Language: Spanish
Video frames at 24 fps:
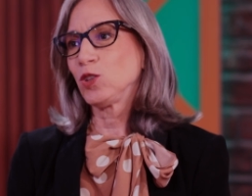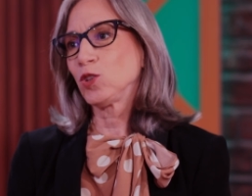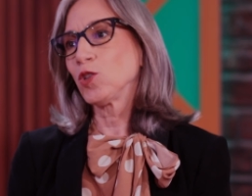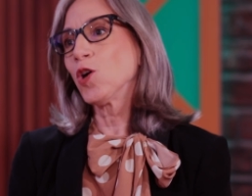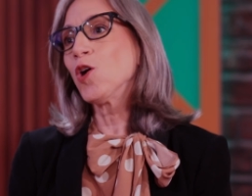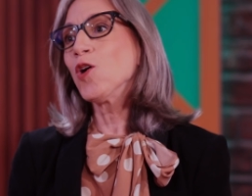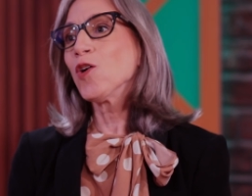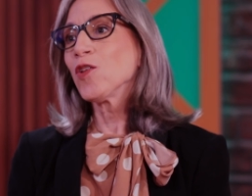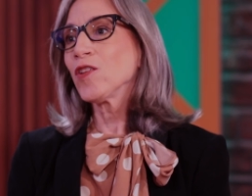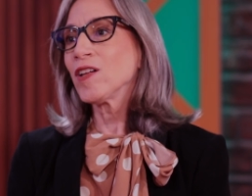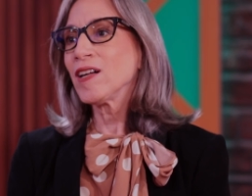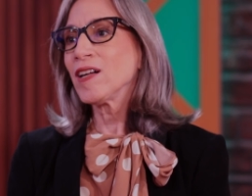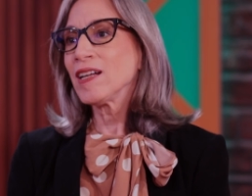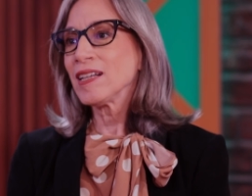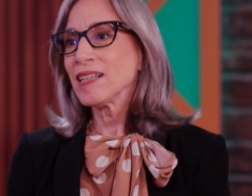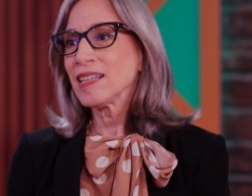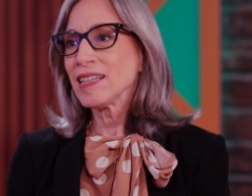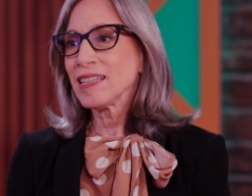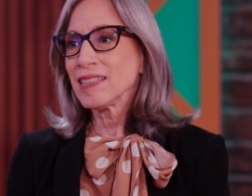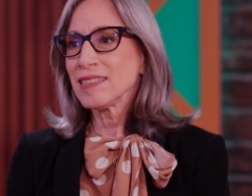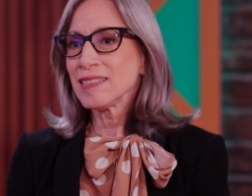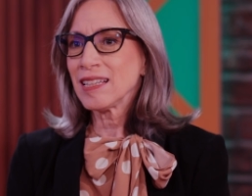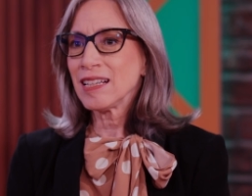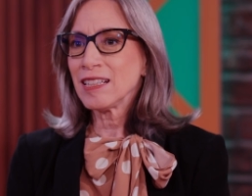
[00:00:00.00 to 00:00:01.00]
toda
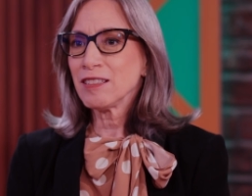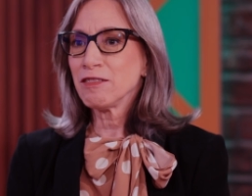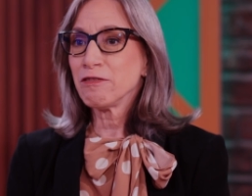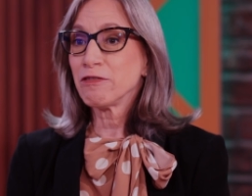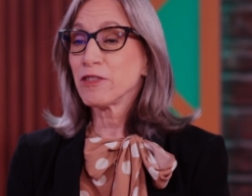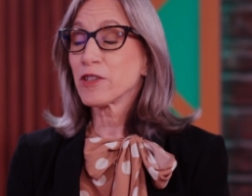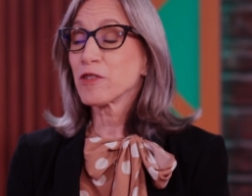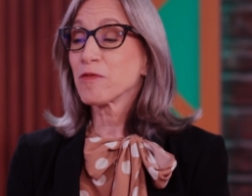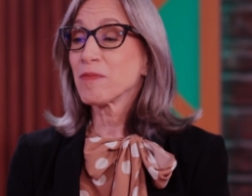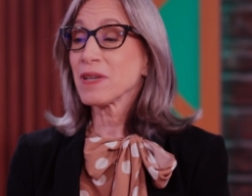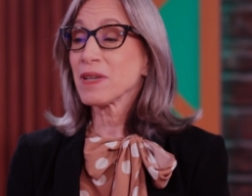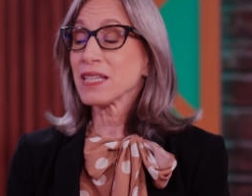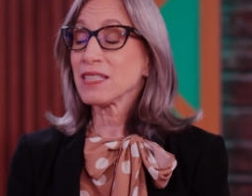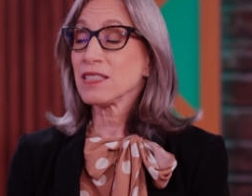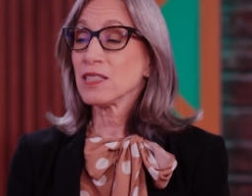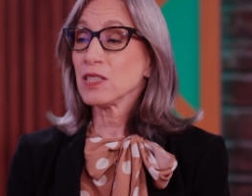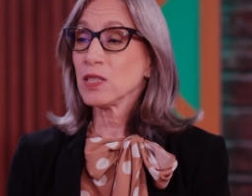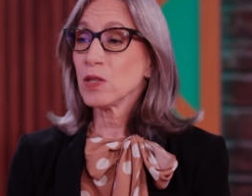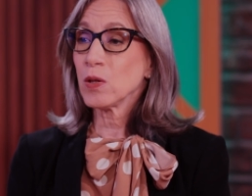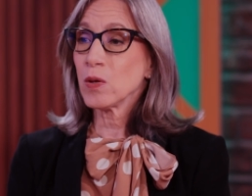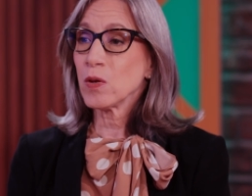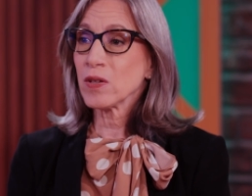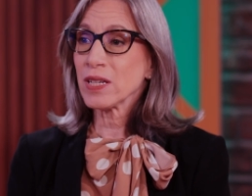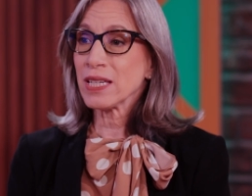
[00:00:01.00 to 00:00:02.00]
esa
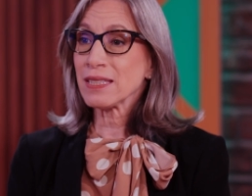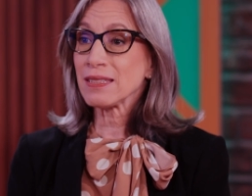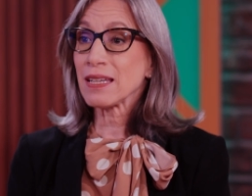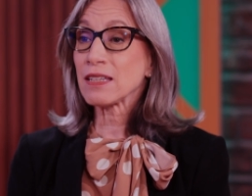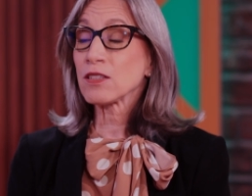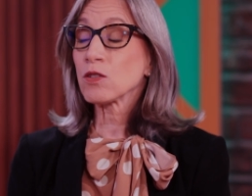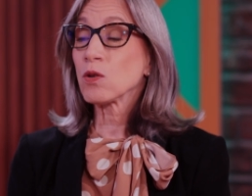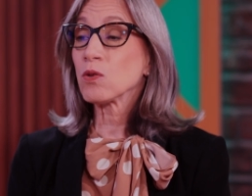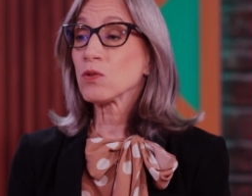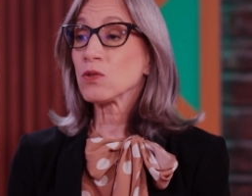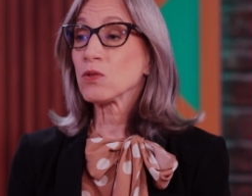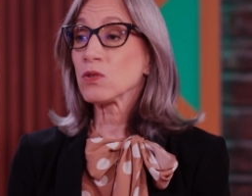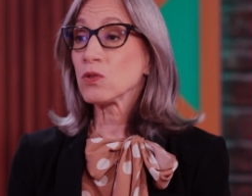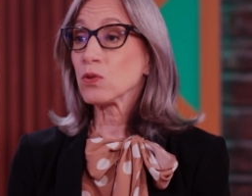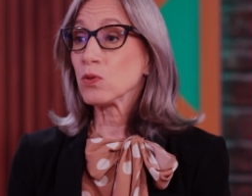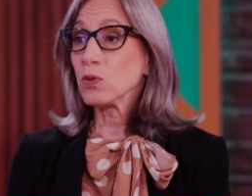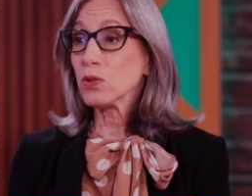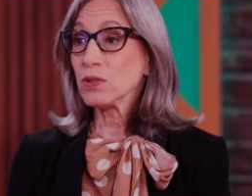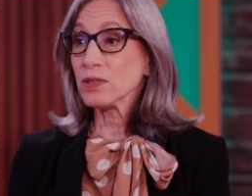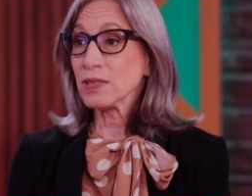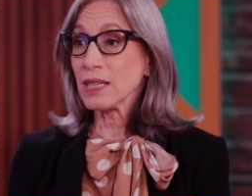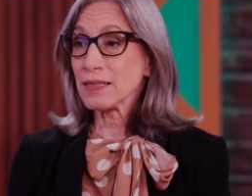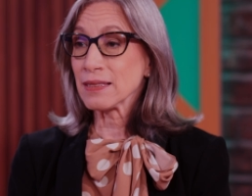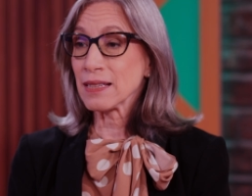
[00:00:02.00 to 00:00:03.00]
información, esas
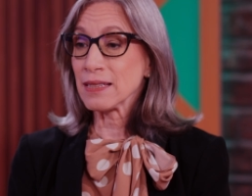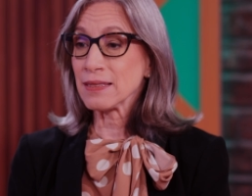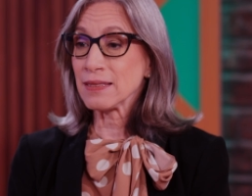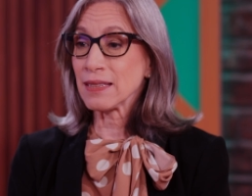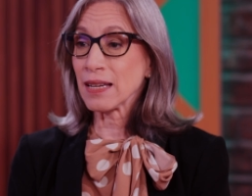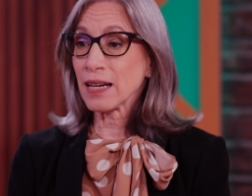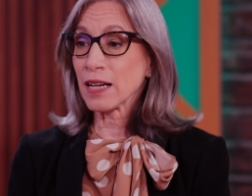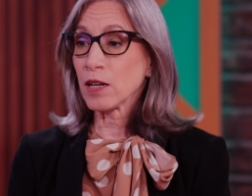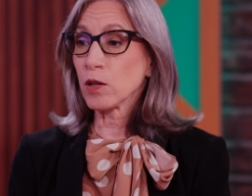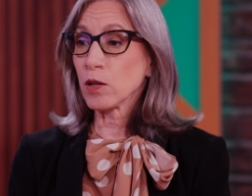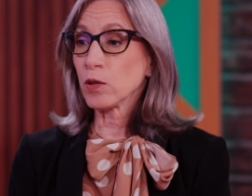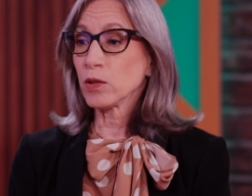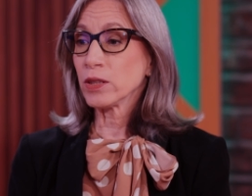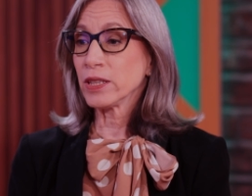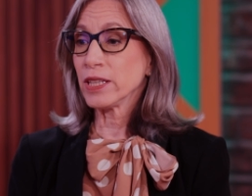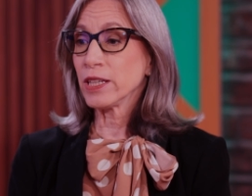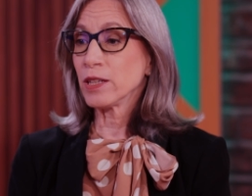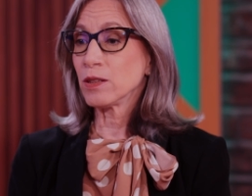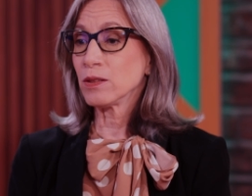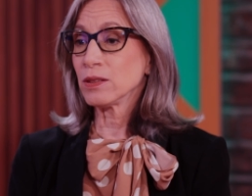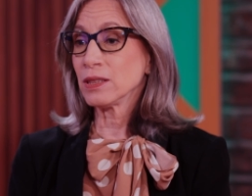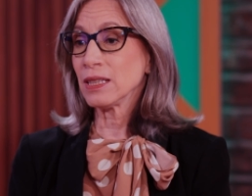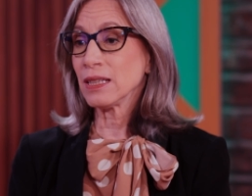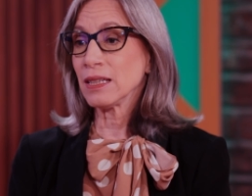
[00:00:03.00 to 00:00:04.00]
consultas que se
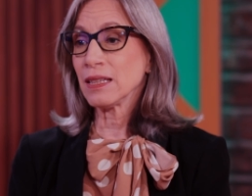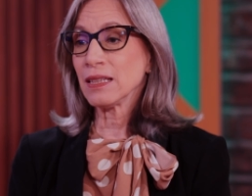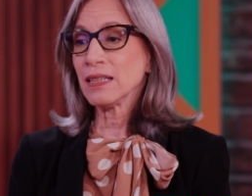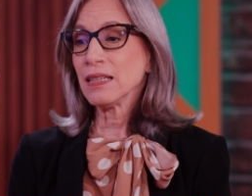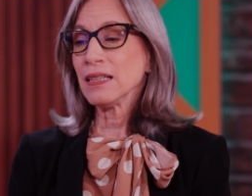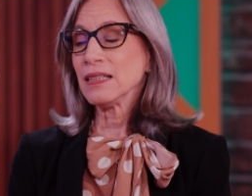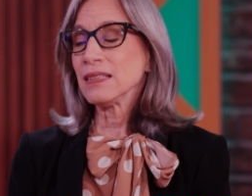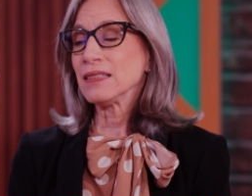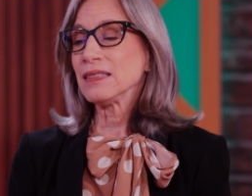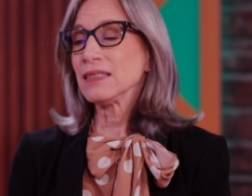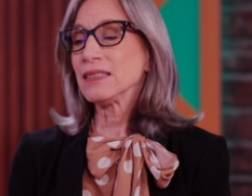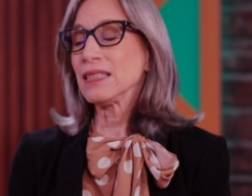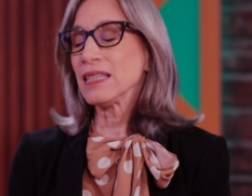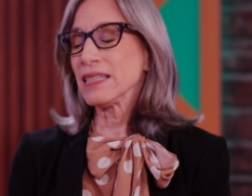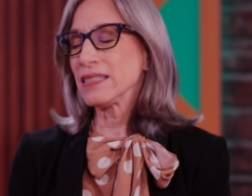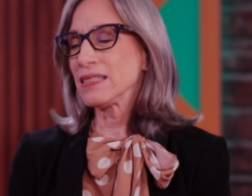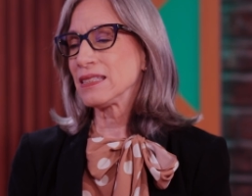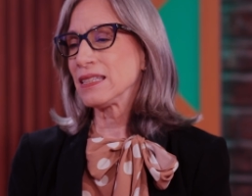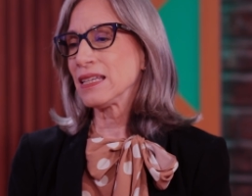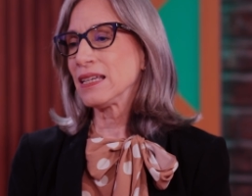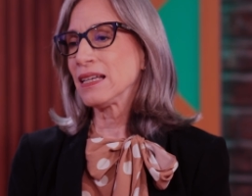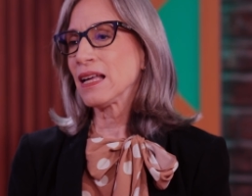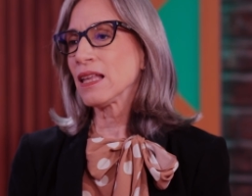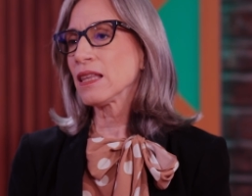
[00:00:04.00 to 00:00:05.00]
recogieron de
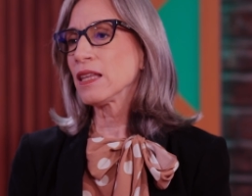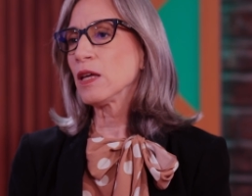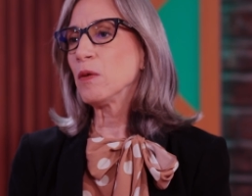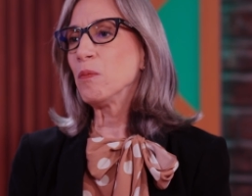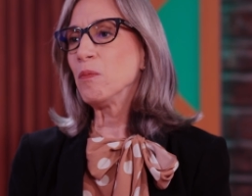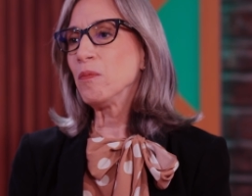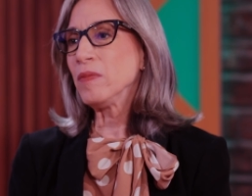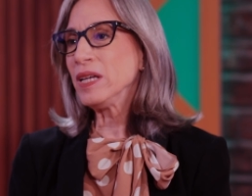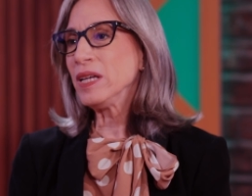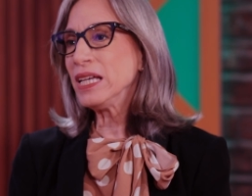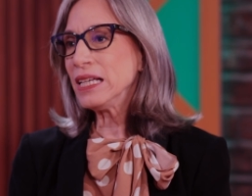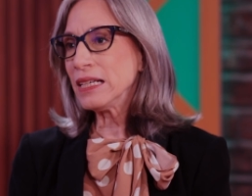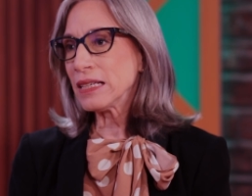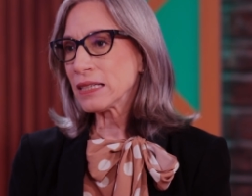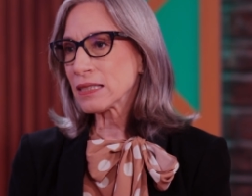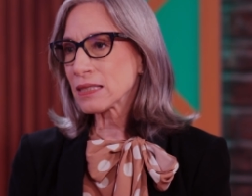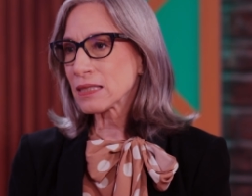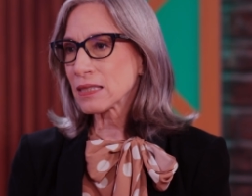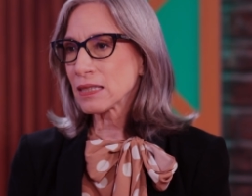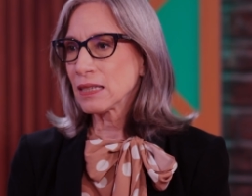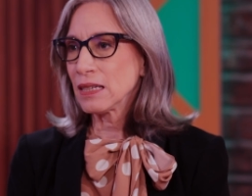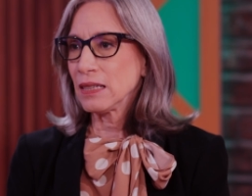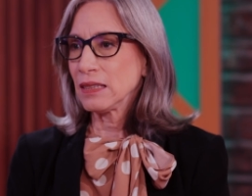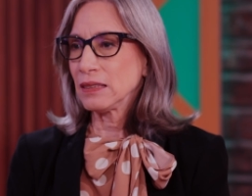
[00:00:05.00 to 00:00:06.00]
decenas de
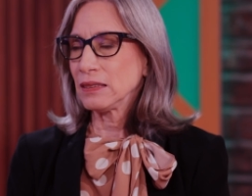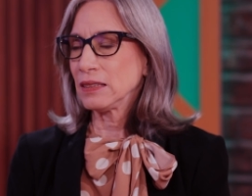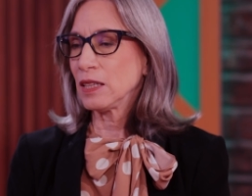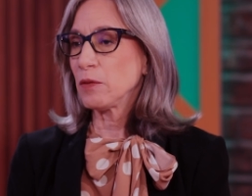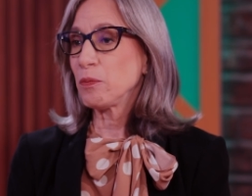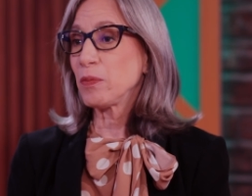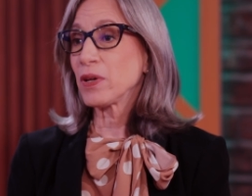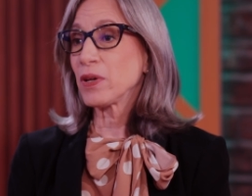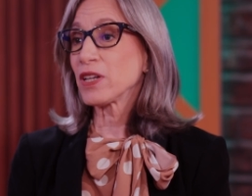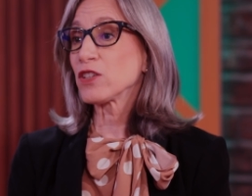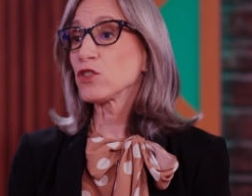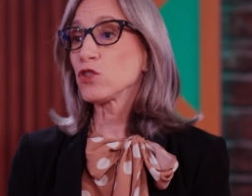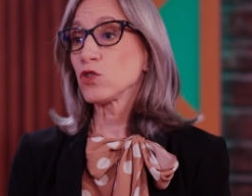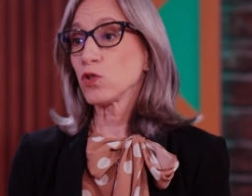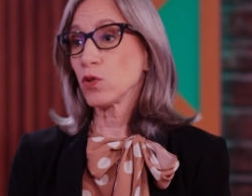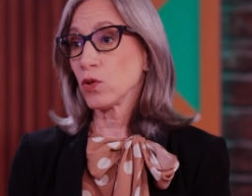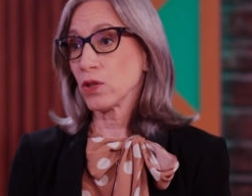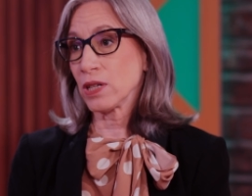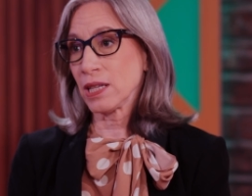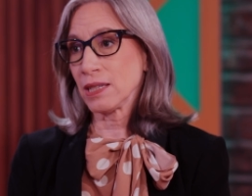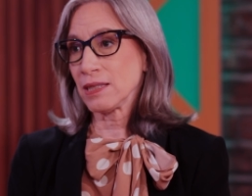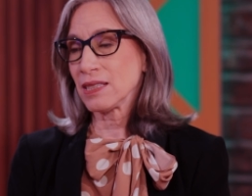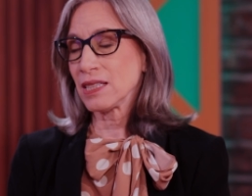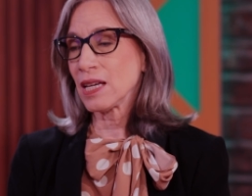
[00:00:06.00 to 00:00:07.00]
miles de
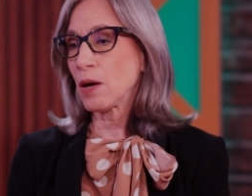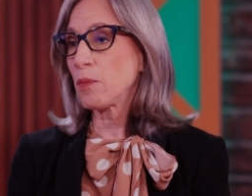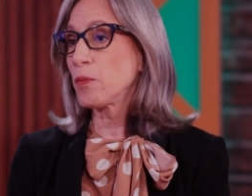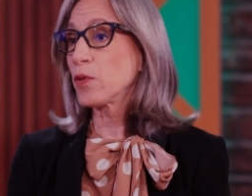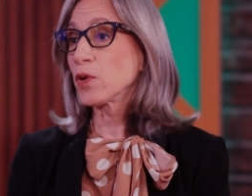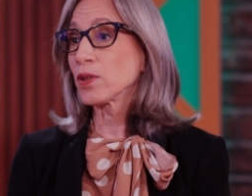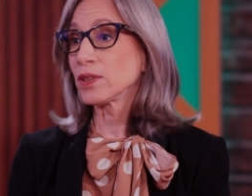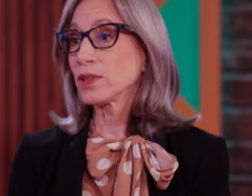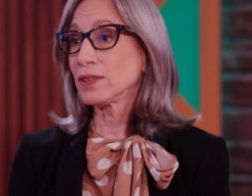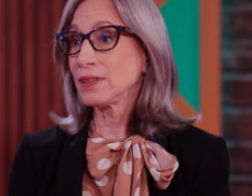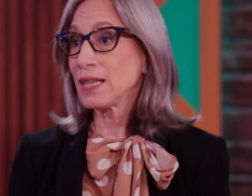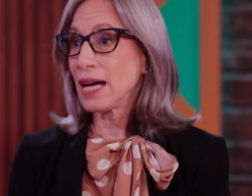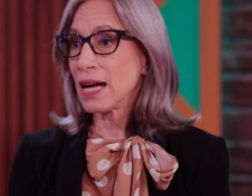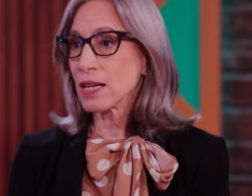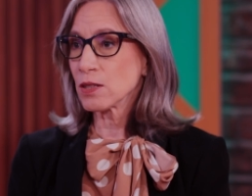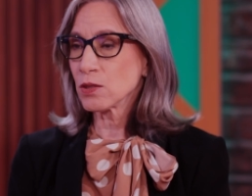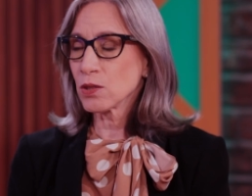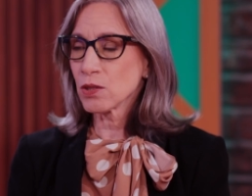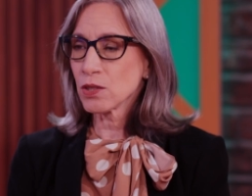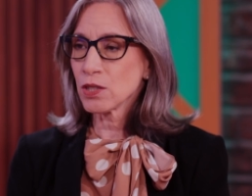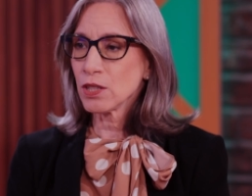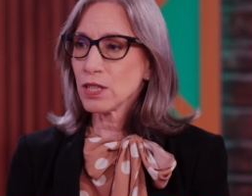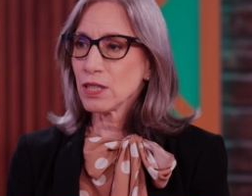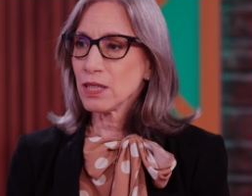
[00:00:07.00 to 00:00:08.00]
personas que
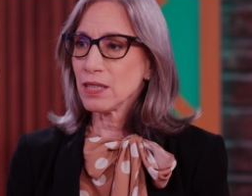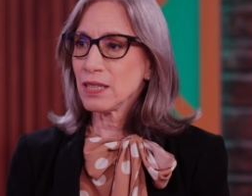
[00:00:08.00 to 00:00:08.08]
aportaron